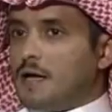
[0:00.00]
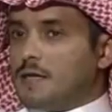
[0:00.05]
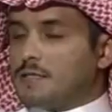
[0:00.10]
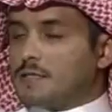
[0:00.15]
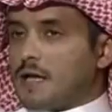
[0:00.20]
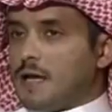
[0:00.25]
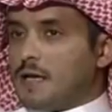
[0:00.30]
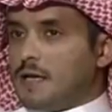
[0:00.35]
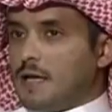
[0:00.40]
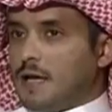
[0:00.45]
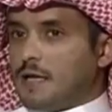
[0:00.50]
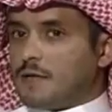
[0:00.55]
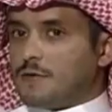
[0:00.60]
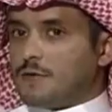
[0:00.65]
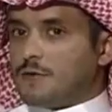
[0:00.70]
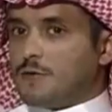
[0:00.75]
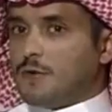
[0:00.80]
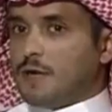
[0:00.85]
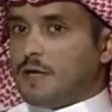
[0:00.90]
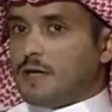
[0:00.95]
احصائيات
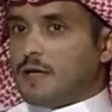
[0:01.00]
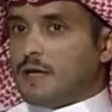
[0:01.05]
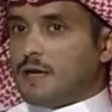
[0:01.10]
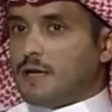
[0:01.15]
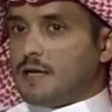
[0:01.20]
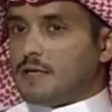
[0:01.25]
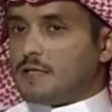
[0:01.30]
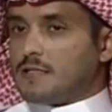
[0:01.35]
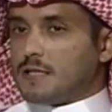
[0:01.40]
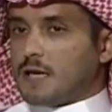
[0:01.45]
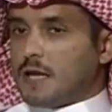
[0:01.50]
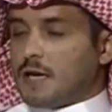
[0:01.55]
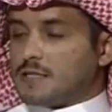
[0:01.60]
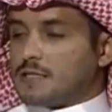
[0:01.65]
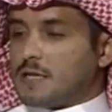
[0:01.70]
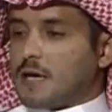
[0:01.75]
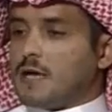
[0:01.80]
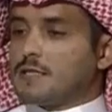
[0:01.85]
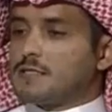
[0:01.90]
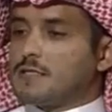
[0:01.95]
تقول ان
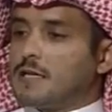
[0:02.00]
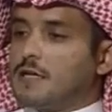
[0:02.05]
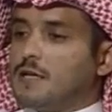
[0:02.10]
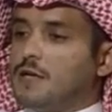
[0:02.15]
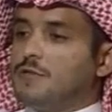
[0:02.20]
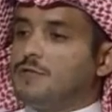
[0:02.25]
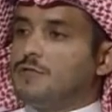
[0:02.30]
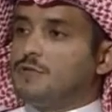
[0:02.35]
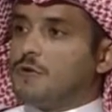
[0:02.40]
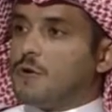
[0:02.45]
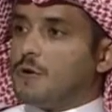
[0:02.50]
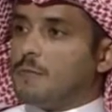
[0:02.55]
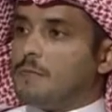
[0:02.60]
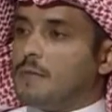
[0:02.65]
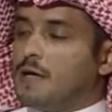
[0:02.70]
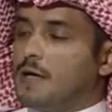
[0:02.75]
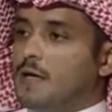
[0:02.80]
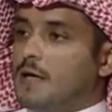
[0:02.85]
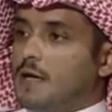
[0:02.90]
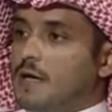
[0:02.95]
الاشخاص اللي عندهم
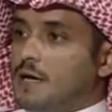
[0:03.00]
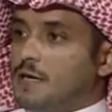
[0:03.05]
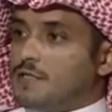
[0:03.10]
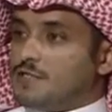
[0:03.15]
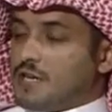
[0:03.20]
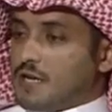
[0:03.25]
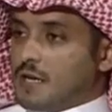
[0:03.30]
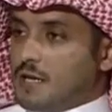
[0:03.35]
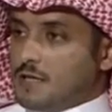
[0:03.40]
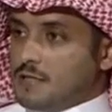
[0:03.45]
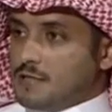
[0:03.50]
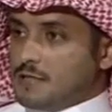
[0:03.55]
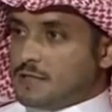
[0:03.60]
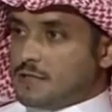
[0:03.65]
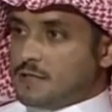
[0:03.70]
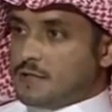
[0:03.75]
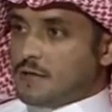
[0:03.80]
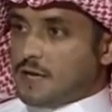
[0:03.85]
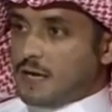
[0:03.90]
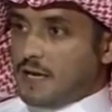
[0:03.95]
تشيك ليست
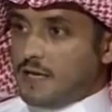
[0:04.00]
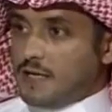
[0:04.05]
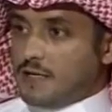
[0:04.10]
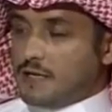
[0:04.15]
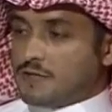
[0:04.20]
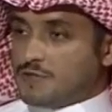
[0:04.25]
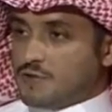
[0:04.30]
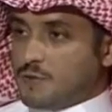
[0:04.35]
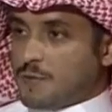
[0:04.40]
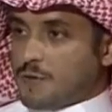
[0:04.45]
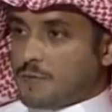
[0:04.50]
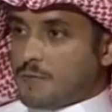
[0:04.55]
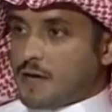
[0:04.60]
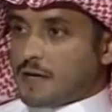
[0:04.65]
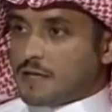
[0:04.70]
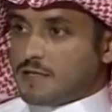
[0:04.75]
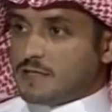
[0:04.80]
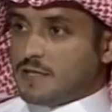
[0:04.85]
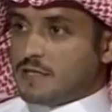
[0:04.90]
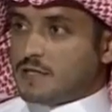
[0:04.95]
رايحين السوبر
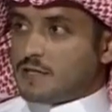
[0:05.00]
ماركت عشان